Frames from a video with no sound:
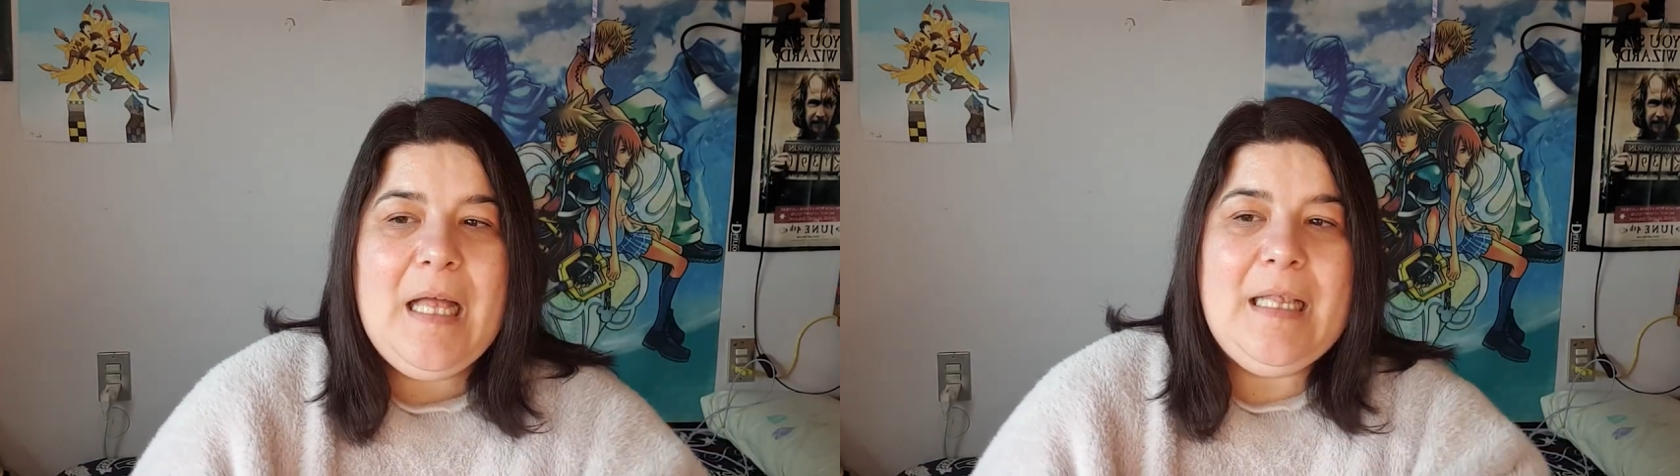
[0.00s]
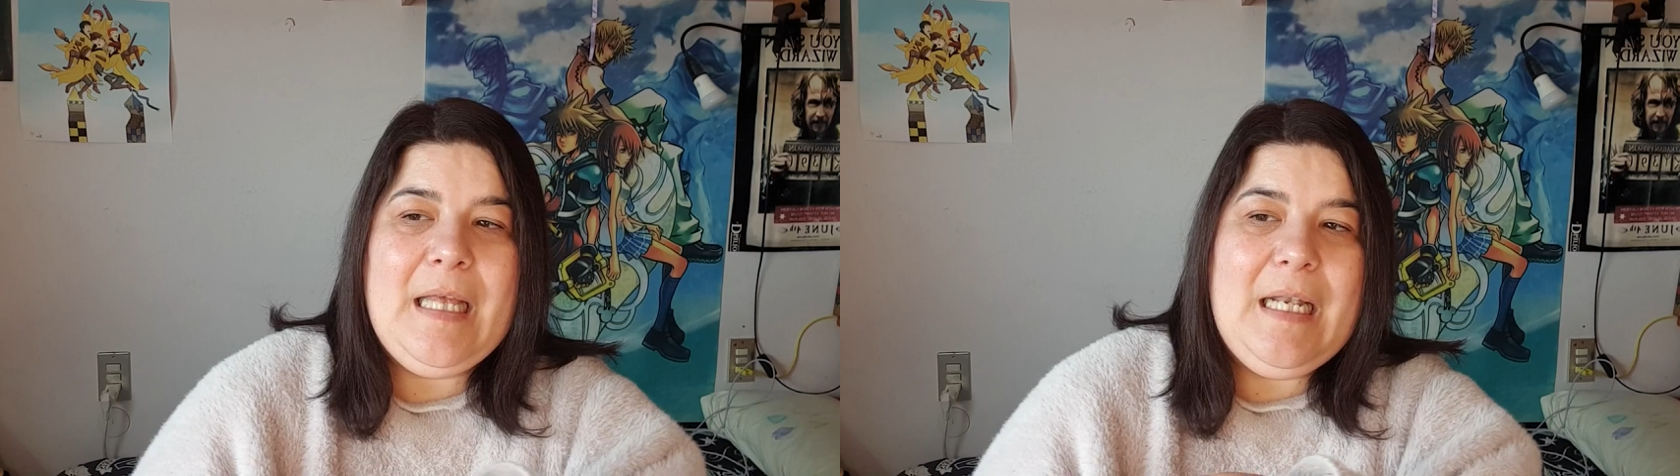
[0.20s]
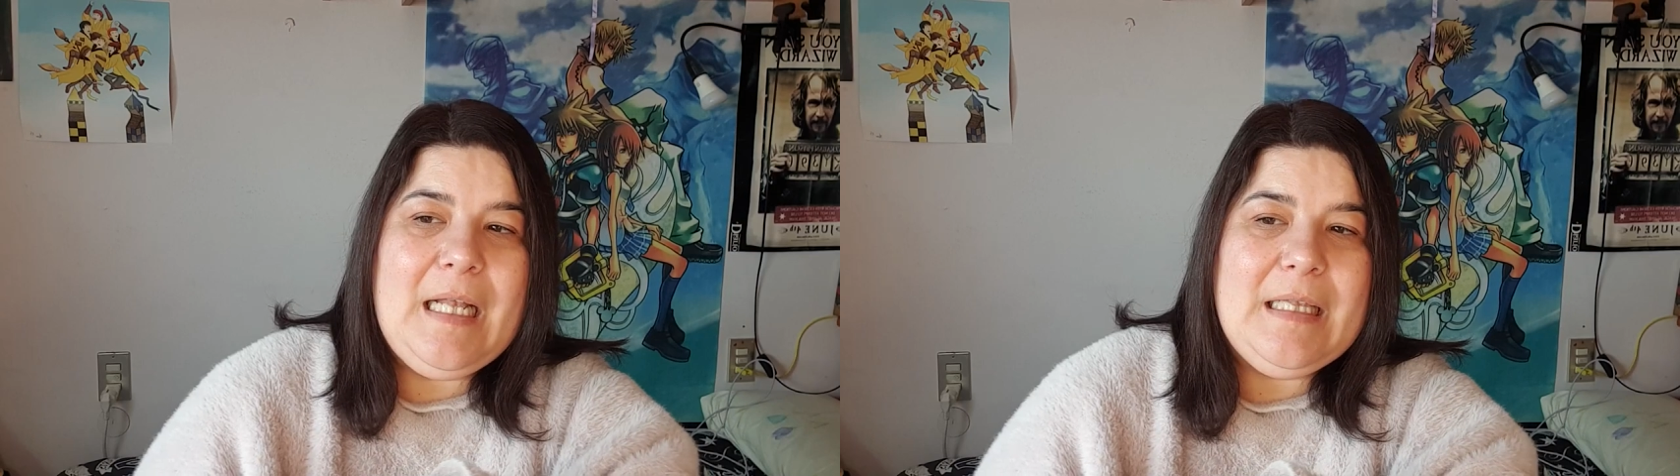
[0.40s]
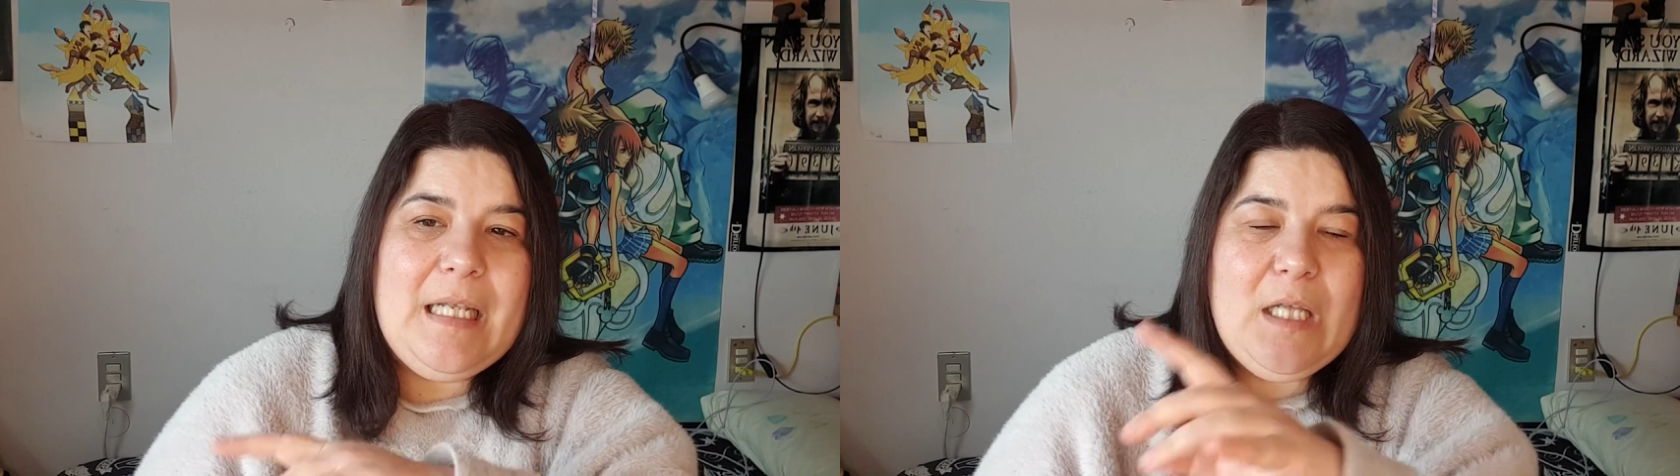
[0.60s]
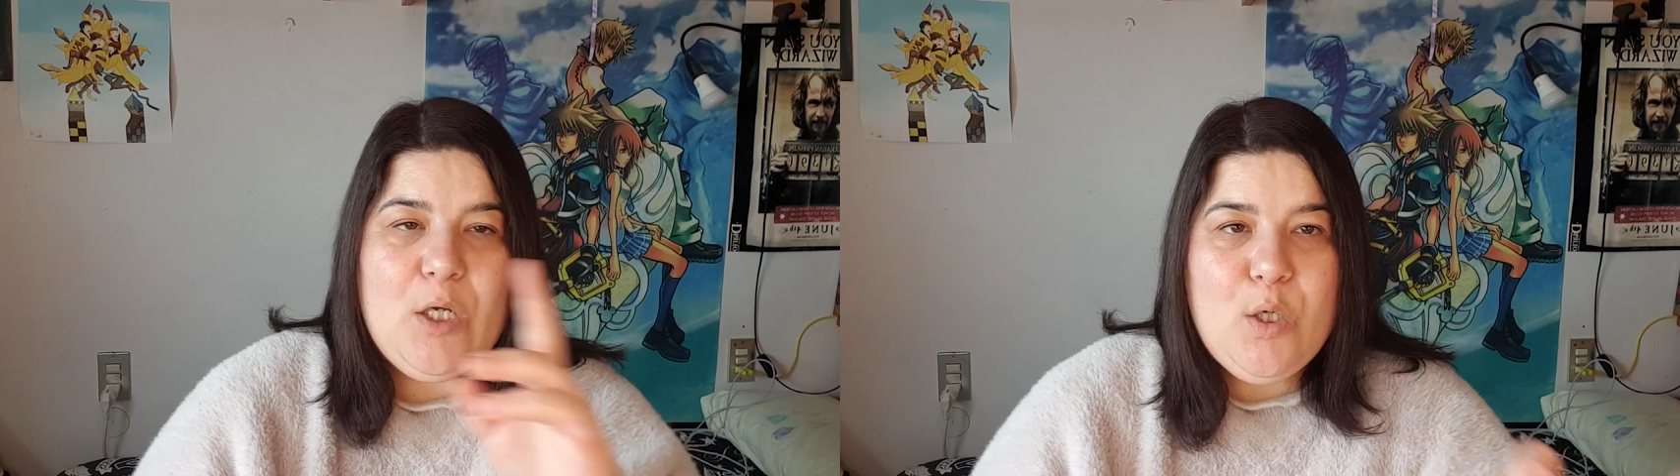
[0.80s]
del
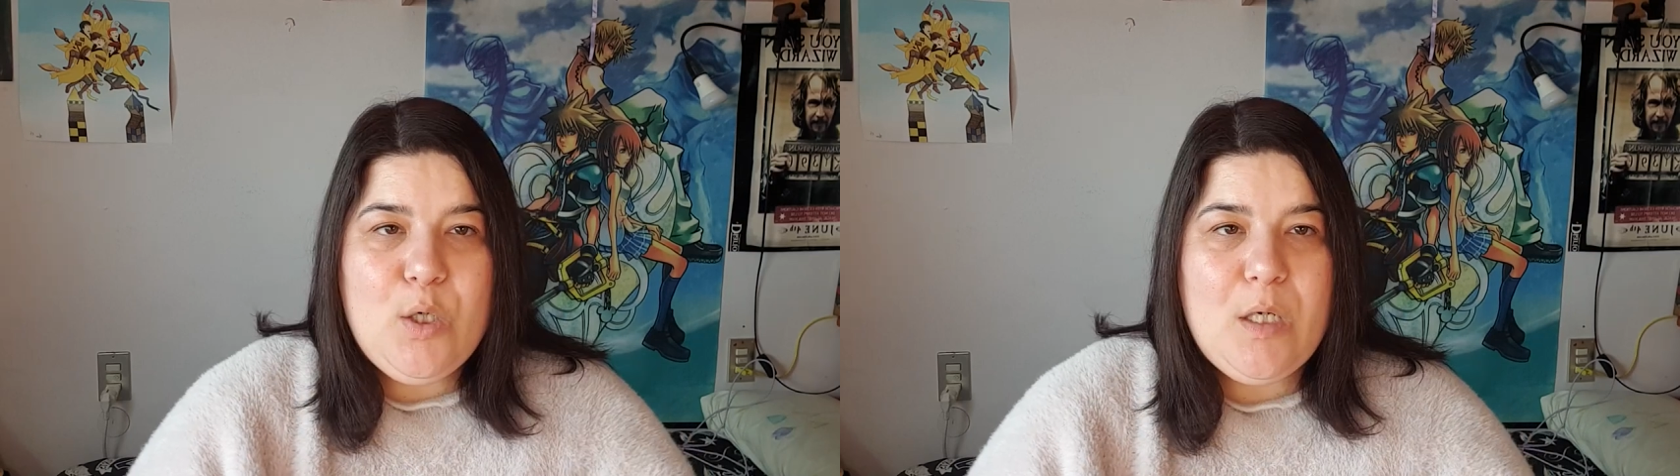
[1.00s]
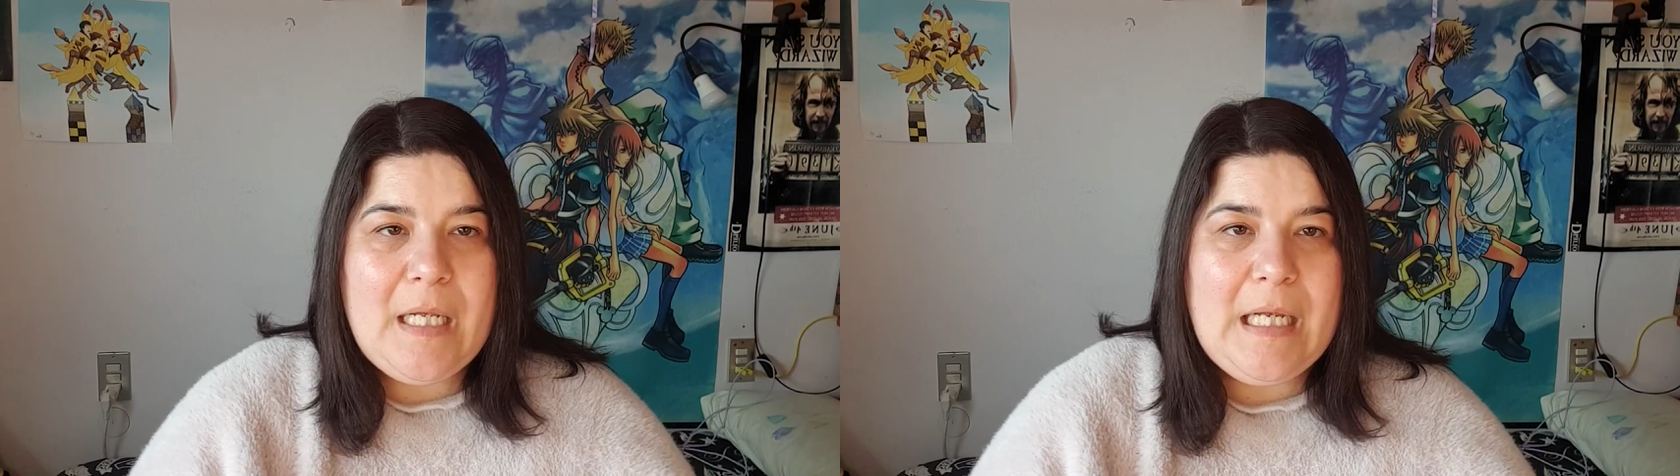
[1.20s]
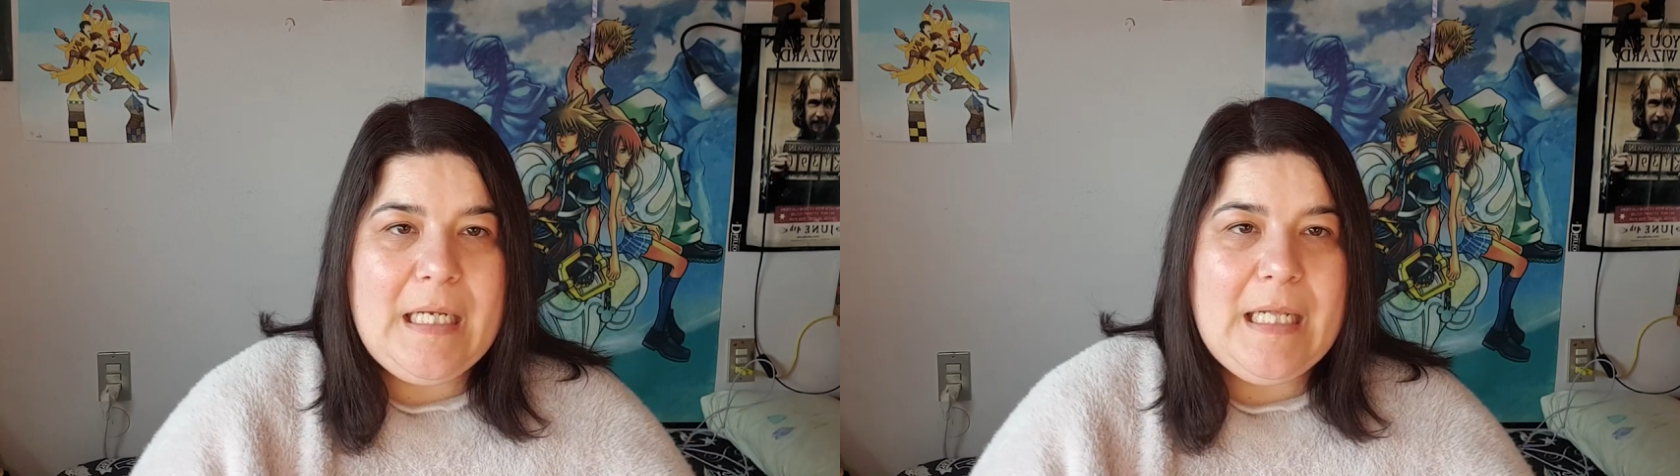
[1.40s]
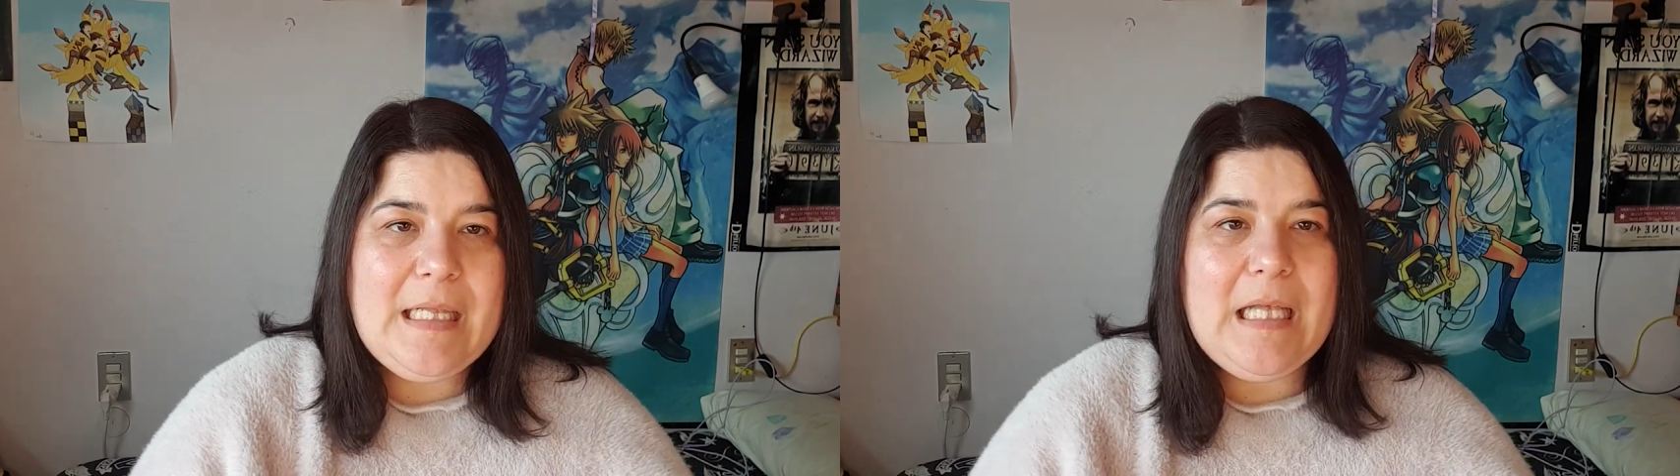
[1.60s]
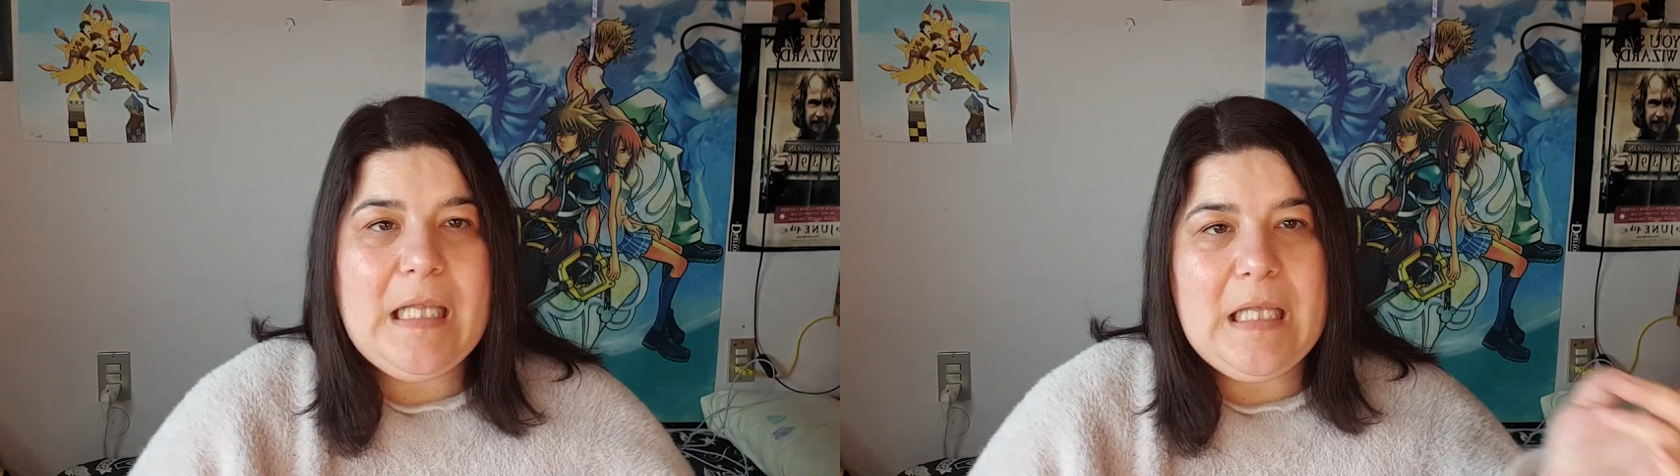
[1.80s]
anterior jinete